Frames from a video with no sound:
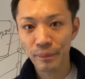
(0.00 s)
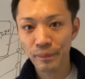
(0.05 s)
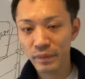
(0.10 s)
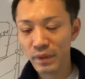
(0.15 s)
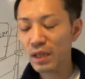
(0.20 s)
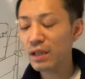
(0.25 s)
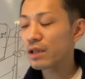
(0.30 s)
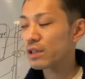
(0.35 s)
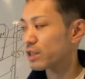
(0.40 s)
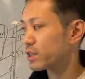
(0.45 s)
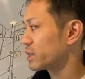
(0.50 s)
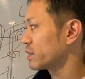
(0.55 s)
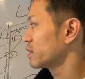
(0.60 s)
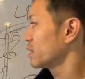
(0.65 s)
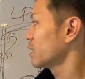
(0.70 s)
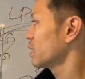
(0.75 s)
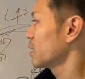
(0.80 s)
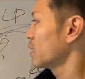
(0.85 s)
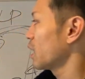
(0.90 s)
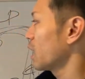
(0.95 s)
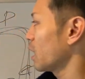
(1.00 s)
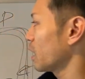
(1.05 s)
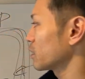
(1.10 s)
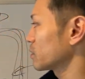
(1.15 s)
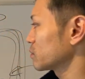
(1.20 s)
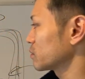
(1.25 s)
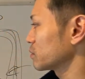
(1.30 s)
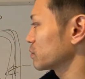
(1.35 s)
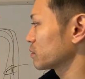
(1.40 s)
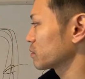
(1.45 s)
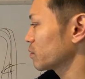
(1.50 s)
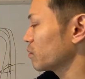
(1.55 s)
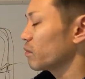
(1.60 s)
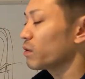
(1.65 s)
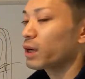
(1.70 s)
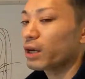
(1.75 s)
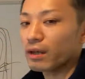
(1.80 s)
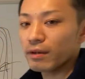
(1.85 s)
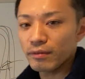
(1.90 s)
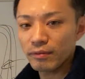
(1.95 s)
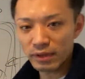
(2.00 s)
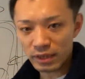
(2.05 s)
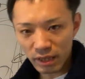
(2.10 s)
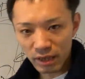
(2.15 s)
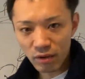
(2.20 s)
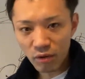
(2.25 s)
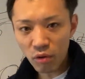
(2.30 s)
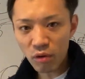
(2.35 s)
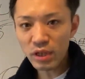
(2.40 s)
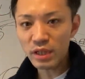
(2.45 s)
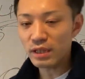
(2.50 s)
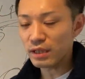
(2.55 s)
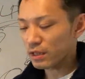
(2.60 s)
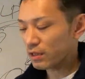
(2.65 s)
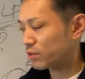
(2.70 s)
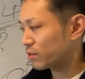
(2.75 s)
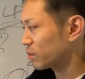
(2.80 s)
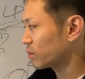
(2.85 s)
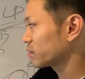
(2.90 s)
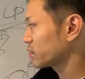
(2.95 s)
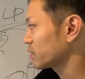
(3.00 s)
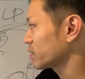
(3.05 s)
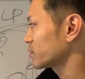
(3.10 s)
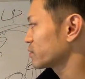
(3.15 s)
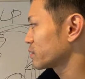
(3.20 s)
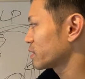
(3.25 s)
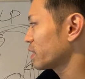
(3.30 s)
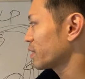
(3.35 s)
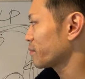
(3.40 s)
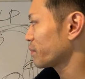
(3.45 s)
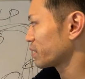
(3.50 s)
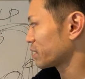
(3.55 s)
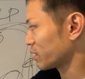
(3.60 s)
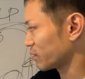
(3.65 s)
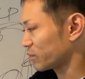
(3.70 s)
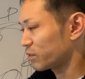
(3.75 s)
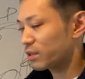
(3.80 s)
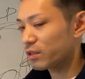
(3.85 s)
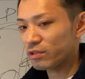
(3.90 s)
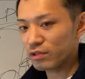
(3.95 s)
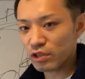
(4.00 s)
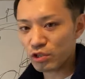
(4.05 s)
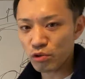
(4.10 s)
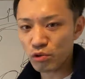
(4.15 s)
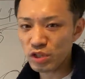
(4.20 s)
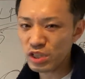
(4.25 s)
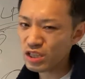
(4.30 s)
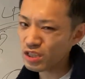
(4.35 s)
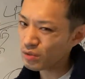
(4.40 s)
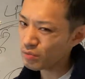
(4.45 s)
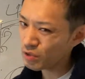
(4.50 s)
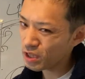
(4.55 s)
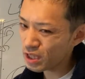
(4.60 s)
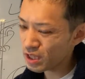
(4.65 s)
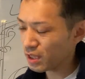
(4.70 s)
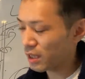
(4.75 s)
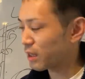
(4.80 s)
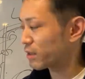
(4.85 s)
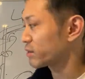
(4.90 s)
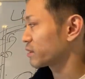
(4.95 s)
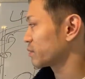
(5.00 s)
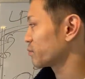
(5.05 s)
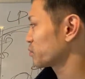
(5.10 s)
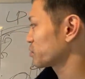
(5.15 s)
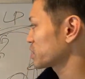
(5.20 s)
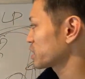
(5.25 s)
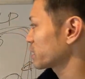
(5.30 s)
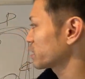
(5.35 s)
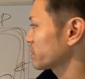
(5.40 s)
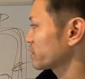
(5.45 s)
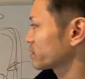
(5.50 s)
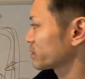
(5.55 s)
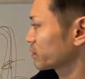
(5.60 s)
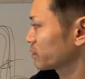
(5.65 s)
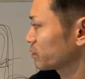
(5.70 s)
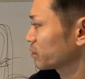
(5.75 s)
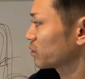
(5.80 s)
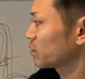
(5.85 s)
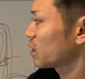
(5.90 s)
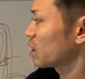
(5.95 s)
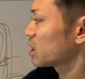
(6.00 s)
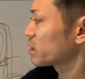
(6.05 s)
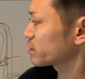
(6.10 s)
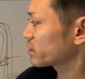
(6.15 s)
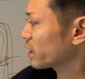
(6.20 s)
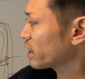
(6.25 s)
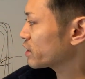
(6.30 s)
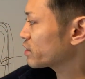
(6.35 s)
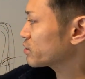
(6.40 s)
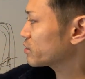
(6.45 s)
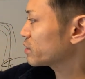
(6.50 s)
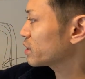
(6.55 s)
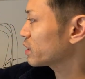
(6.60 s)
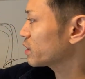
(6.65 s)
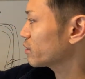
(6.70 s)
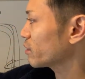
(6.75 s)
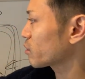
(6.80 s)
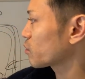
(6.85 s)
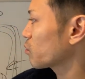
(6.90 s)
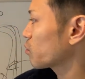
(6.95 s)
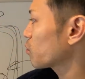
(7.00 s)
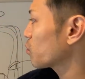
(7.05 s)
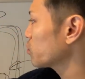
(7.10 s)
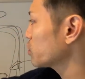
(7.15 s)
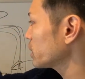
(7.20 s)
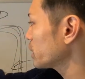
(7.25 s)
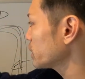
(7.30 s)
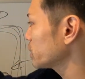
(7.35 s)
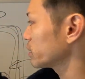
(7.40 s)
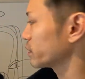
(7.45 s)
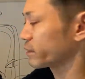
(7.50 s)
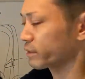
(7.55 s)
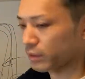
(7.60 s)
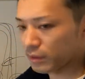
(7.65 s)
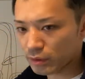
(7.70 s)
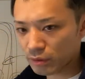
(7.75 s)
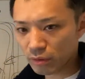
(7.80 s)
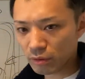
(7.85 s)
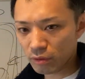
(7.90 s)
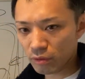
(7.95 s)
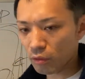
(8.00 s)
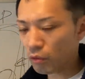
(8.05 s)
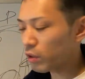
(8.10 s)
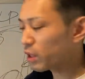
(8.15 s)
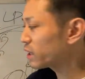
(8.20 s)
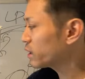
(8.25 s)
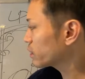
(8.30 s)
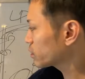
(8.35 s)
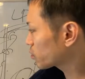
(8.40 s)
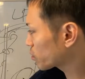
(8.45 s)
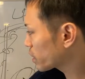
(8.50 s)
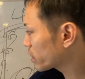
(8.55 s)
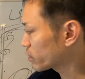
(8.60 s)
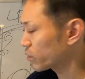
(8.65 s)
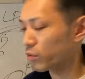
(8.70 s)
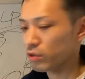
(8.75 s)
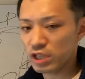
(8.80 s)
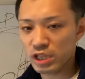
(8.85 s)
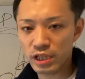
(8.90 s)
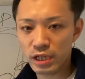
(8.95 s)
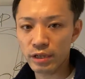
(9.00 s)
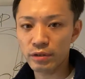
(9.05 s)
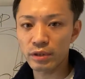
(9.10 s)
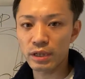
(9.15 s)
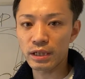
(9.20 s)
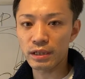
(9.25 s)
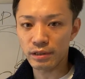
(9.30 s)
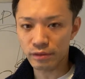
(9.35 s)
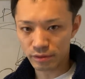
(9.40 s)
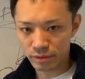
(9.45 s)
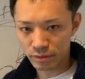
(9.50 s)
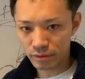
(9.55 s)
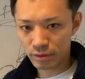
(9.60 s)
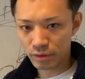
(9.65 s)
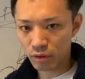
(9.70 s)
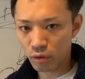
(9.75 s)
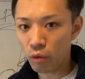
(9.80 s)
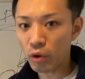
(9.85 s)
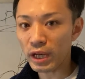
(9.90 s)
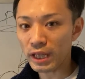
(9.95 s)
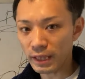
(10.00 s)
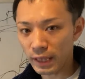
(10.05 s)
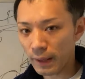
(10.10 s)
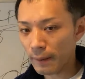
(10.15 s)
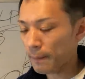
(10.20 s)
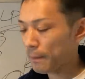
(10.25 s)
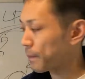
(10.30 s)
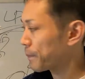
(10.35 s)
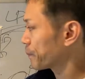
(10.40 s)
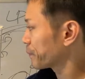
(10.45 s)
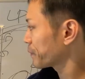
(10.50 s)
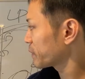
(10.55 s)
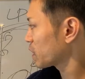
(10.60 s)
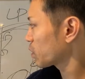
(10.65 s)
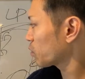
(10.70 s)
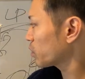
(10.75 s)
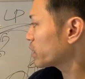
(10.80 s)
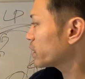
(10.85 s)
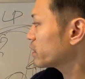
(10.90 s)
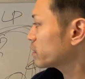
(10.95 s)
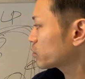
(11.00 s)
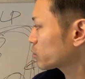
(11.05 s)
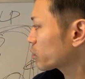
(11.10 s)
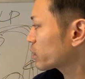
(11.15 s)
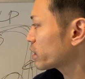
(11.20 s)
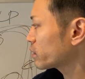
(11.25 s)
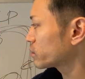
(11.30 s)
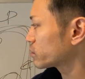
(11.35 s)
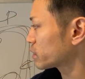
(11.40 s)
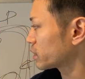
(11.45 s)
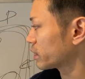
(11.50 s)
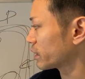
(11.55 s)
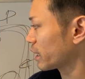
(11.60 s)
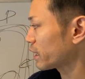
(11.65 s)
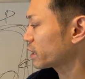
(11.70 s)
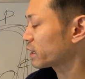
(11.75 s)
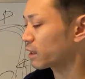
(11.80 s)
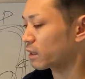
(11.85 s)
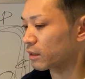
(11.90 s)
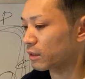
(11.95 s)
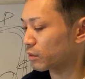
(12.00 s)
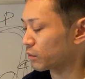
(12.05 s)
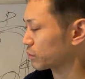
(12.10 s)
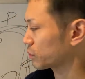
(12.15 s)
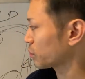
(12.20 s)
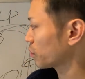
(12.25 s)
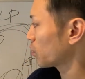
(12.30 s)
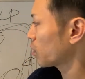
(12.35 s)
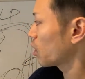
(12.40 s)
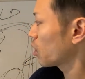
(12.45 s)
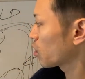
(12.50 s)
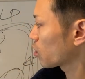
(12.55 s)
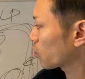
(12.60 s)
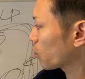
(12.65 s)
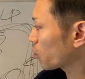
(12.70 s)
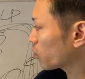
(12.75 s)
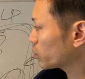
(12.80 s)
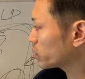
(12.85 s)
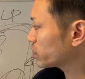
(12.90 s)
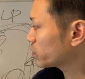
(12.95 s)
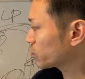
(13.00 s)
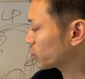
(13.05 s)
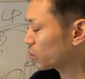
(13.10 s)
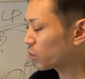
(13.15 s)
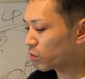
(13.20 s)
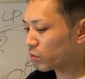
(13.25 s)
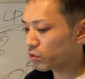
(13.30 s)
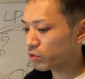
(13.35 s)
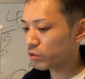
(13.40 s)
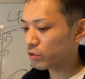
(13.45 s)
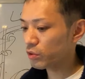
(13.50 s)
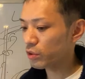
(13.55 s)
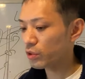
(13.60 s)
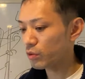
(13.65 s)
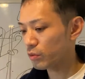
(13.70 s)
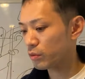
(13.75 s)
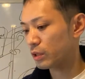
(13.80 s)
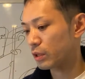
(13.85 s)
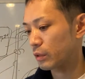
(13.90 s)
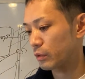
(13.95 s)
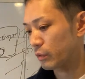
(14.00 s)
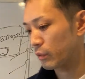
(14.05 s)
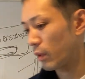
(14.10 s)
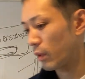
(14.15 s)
ただしあの今回はね濃いリストっていうテーマで言ってるんで初心者向けじゃなくて申し訳ないですけど最終的にはここでいいんですこれで取れるようにしないといけないですこれででこれで取れるって何かっていうとここに登録する人っていうの